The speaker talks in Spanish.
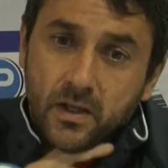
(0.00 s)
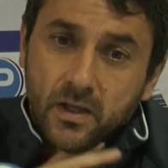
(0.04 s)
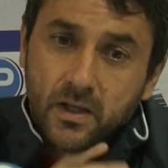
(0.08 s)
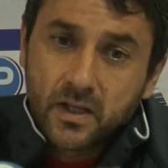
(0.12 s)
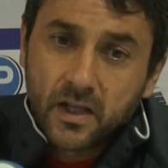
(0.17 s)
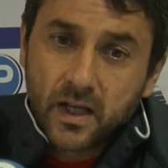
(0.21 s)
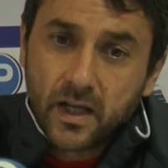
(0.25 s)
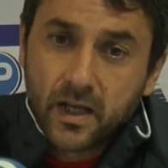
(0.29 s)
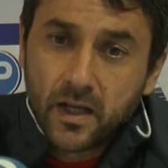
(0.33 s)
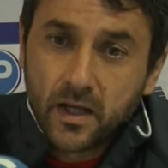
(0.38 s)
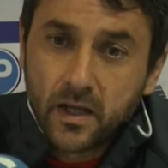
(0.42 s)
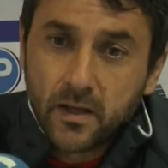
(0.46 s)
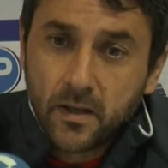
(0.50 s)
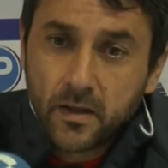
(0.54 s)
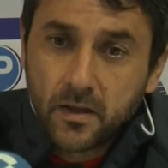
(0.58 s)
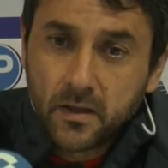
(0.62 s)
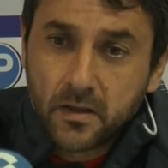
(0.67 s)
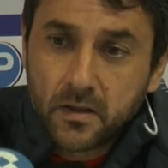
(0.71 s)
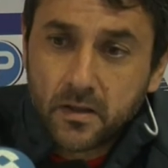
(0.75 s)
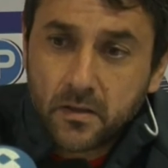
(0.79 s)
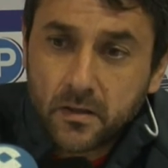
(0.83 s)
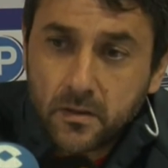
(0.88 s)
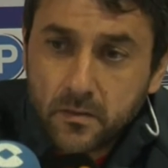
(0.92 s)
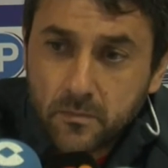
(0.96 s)

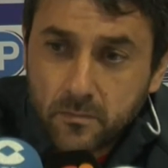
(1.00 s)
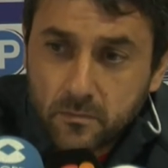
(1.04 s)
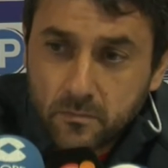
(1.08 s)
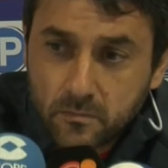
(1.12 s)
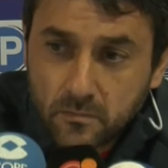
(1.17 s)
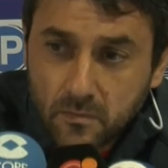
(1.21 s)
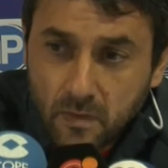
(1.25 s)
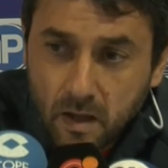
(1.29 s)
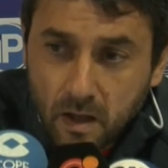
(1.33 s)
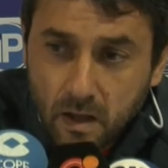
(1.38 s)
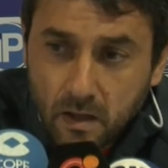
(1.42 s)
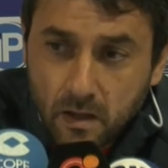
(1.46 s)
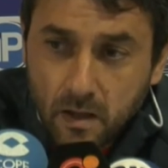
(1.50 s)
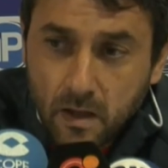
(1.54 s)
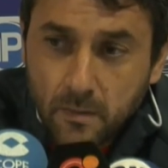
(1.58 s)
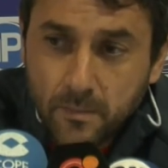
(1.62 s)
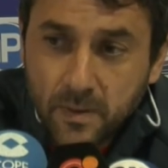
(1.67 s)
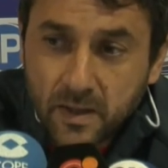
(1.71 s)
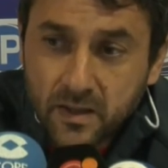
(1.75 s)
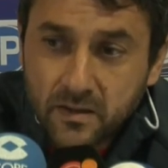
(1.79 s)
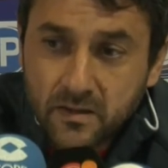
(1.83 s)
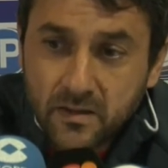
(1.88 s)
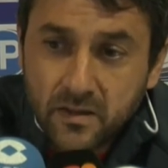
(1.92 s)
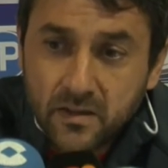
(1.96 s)
que a
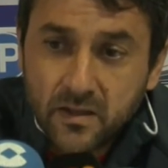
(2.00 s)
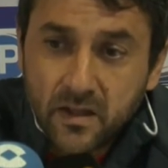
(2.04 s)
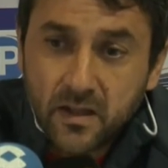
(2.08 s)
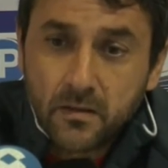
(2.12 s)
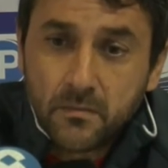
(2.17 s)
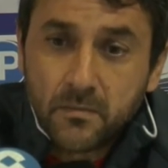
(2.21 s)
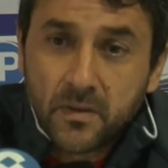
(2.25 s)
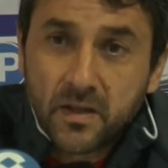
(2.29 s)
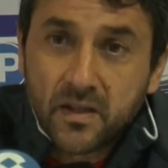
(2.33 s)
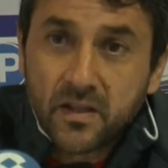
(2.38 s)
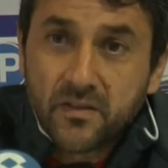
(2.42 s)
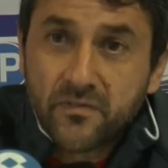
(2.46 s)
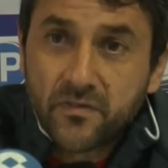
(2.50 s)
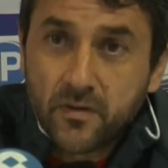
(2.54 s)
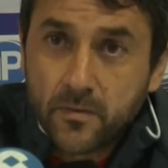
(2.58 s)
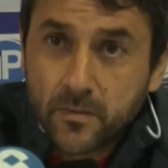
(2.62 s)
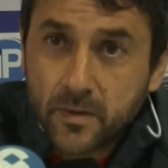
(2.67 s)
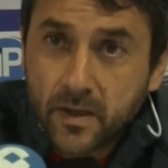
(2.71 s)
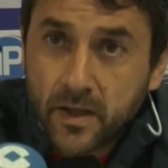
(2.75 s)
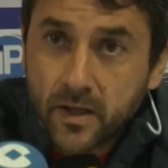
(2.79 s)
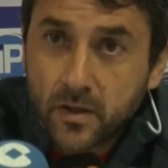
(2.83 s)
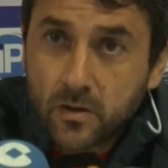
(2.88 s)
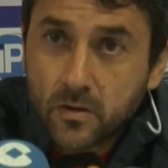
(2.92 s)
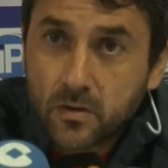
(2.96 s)
partir del mes de
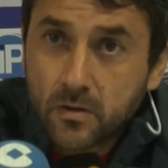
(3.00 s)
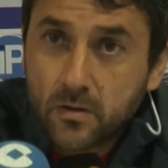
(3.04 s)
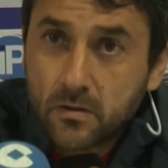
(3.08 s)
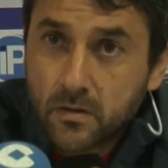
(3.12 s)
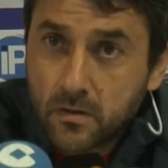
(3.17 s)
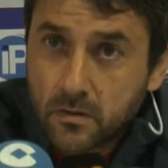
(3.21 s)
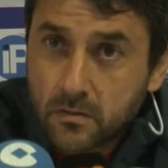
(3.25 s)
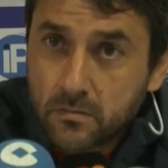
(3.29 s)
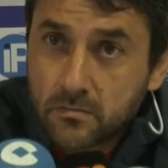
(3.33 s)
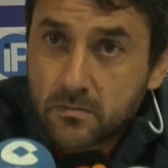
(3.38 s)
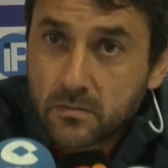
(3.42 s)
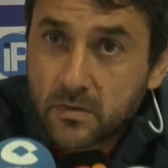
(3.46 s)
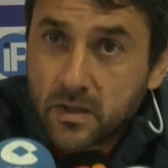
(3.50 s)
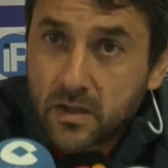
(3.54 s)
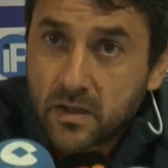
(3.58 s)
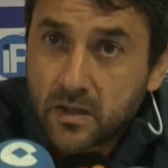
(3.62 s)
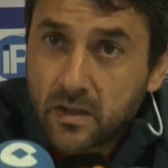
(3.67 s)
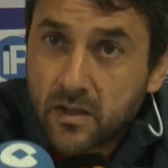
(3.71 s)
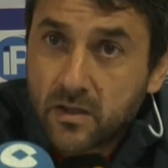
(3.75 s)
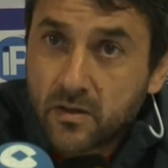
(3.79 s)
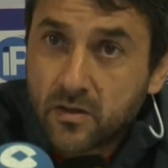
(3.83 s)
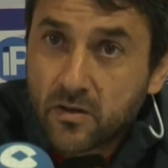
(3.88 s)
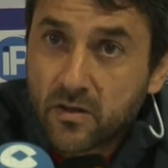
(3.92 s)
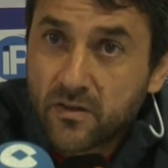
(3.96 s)
febrero, el
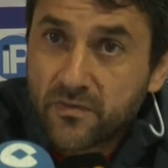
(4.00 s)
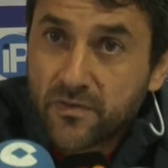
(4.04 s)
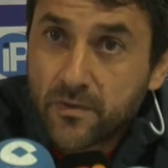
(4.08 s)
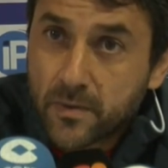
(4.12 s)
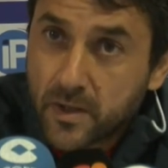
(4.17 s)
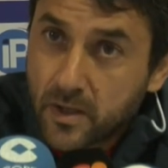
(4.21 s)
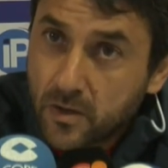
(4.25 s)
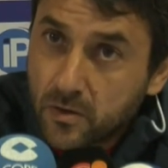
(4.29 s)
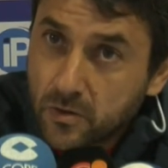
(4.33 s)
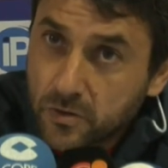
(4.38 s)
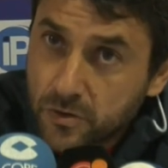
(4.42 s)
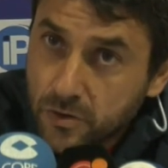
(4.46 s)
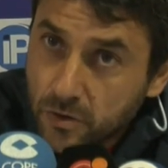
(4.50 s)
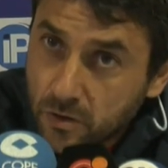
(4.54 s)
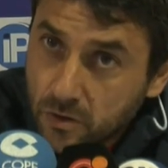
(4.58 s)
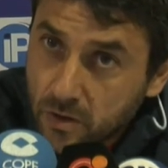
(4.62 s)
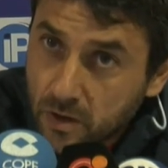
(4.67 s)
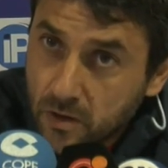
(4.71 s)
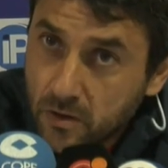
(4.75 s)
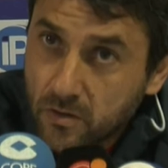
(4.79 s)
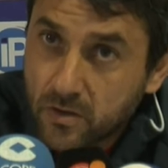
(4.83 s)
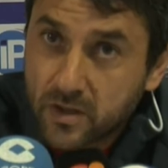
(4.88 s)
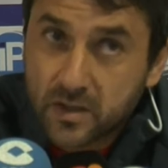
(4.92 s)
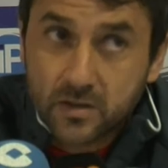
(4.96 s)
inicio de febrero, yo
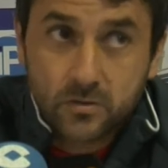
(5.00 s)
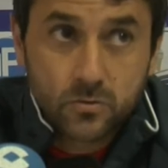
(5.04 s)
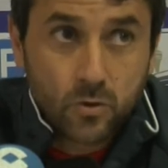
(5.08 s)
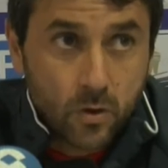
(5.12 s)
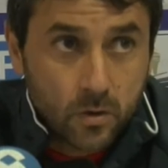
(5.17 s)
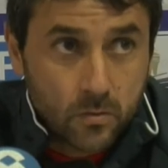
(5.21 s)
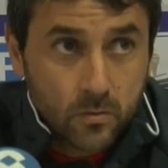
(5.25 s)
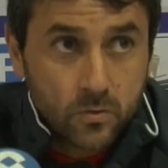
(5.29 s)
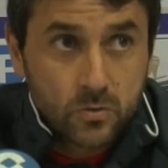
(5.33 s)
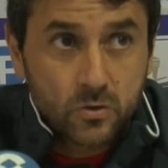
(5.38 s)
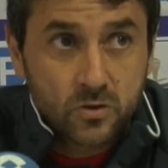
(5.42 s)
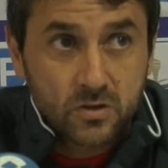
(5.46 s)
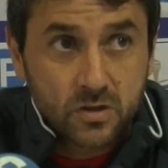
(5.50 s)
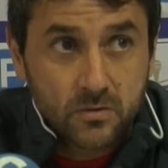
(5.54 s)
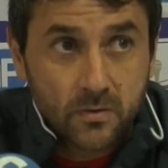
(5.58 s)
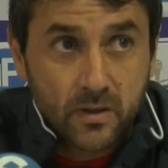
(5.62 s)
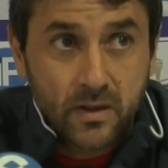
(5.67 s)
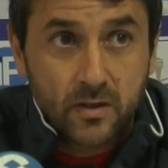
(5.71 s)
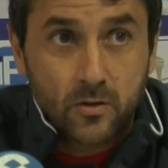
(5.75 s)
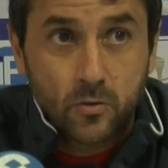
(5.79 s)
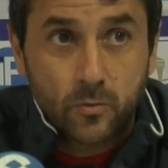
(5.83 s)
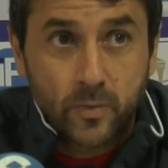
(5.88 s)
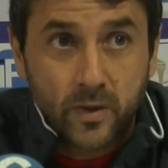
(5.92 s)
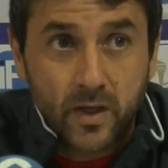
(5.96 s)
creo que todo el mundo se va a
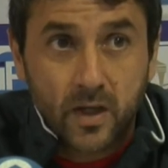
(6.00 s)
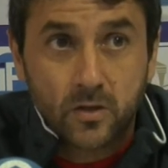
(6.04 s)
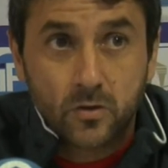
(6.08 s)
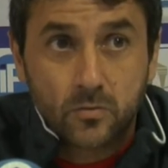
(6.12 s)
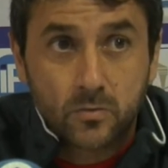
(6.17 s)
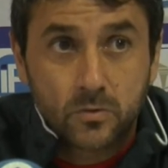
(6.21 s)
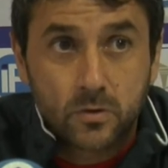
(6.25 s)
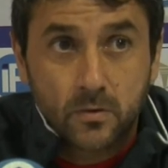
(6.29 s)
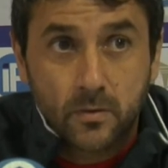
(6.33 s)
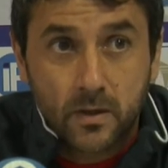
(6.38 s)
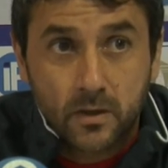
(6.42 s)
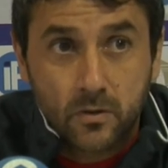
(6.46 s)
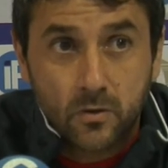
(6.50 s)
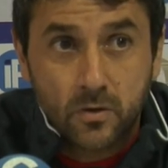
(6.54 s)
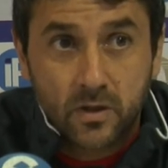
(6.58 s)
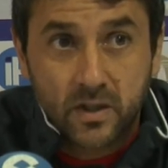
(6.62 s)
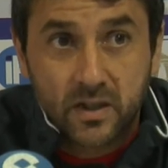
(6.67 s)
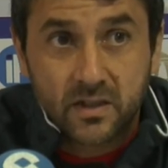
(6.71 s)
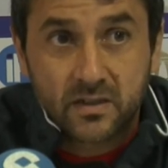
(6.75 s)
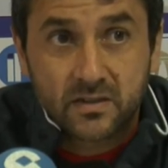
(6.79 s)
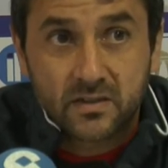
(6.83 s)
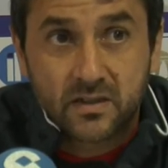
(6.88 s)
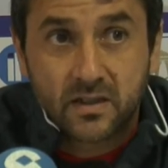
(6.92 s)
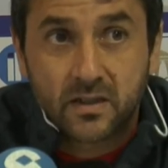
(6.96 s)
recuperar, todo el mundo va a coger
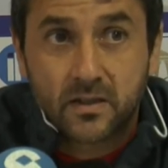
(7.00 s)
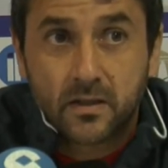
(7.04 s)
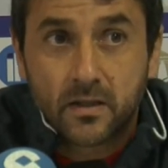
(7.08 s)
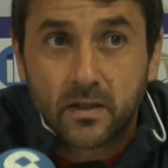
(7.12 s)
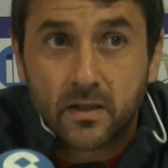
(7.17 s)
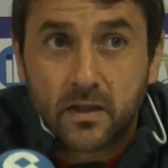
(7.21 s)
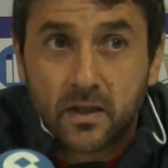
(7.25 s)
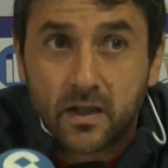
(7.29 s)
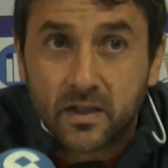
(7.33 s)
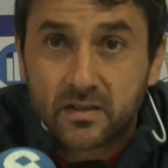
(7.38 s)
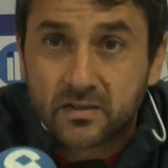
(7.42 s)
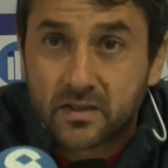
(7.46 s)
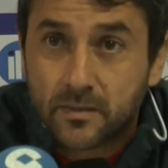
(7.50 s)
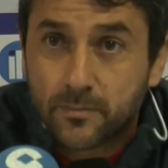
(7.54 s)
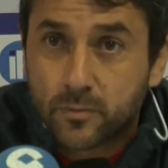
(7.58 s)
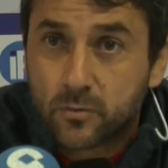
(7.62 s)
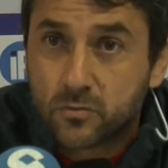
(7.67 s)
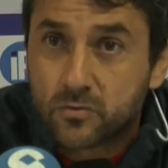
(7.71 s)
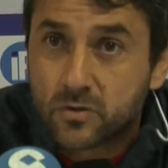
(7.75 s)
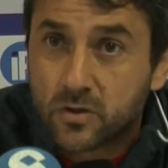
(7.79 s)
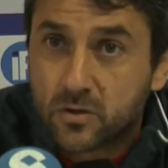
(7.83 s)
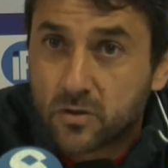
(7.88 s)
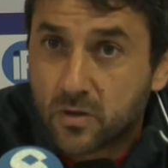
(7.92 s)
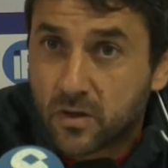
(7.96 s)
ese,
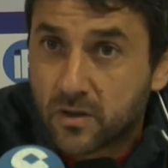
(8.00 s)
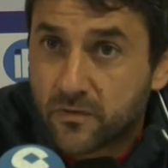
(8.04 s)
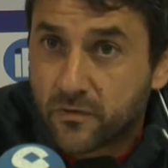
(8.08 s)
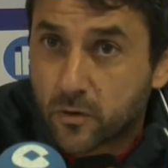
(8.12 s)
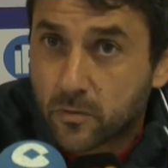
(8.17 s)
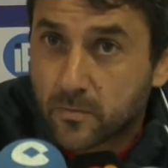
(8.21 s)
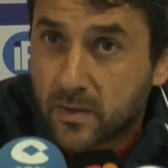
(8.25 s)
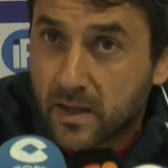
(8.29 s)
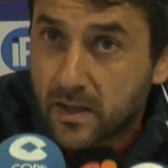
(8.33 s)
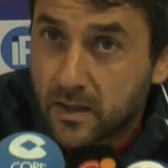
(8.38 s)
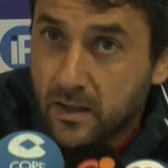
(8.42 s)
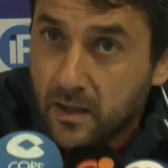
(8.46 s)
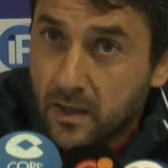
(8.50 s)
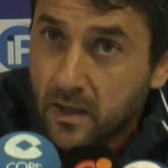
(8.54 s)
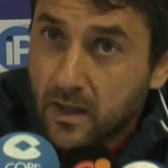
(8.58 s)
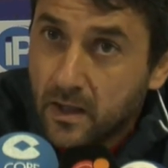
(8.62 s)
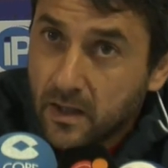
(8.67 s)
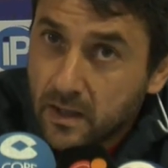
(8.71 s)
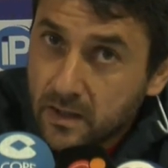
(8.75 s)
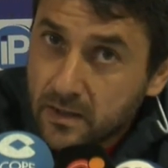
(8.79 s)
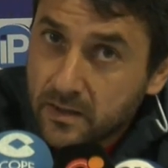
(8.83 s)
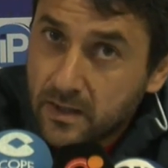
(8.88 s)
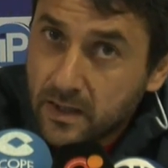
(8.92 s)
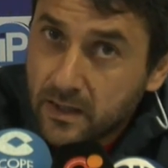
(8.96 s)
puntito de forma
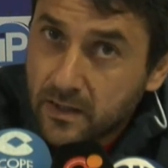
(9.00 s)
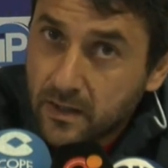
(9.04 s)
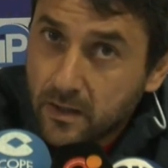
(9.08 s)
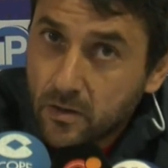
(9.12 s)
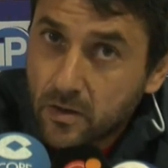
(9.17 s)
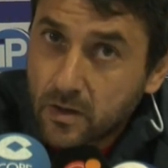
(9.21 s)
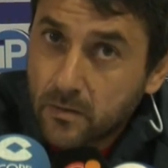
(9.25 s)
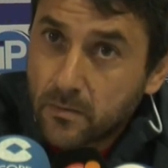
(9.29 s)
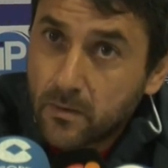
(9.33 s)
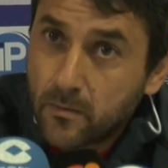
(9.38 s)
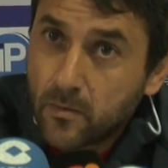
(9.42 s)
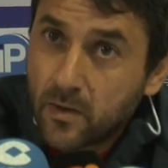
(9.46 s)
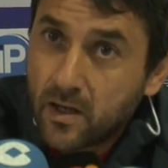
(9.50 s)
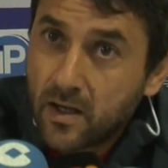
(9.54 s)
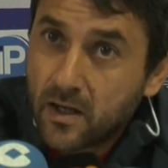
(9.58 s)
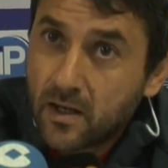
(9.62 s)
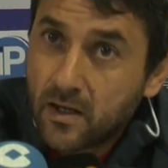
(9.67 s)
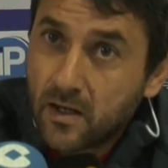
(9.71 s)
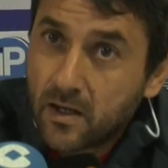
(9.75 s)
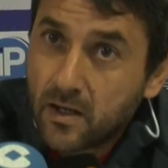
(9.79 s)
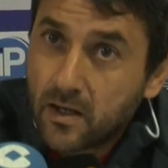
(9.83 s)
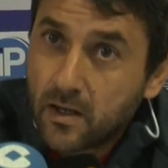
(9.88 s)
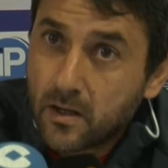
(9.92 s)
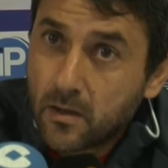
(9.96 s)
que creo que vamos
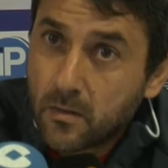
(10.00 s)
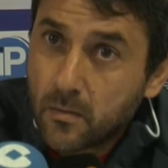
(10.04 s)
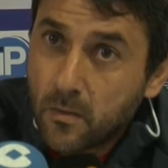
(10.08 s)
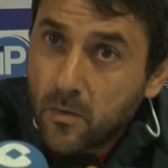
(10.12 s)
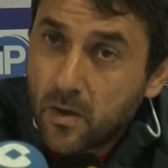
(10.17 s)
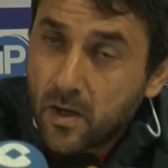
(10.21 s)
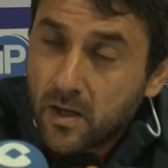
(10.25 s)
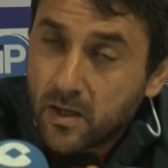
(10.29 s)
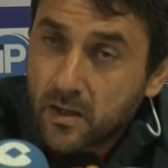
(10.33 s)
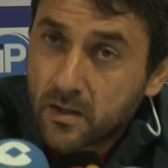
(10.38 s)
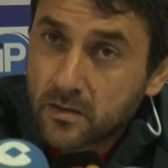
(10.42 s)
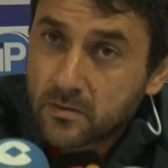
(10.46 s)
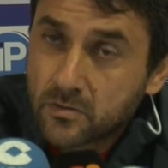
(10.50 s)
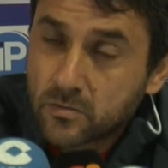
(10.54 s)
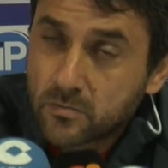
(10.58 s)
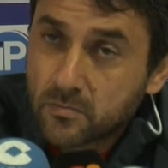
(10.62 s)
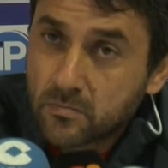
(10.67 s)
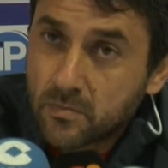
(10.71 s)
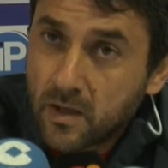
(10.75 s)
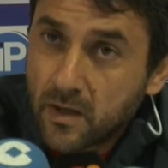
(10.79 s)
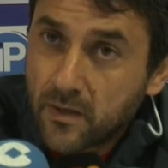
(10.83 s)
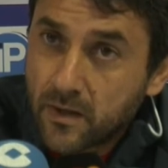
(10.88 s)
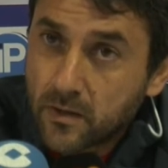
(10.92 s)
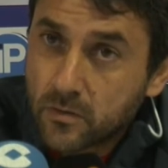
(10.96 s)
a, vamos
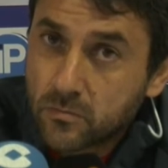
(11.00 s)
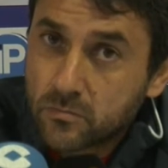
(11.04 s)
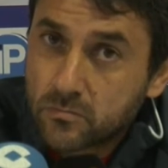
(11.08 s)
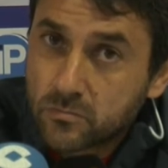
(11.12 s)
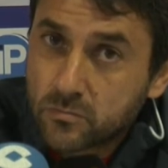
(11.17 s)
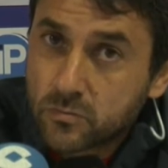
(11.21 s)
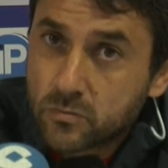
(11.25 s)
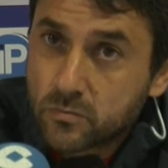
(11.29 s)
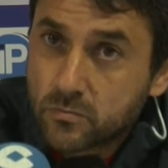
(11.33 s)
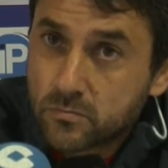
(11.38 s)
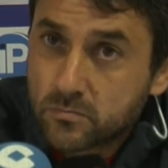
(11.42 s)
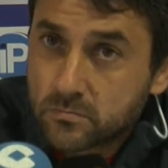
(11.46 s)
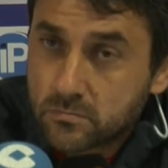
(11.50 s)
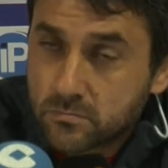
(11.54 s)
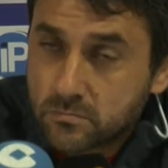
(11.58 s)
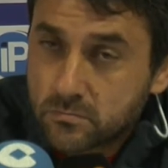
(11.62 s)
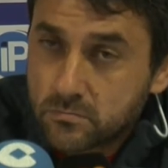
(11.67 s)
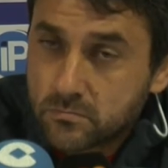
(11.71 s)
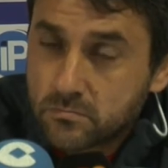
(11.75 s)
a, dar un,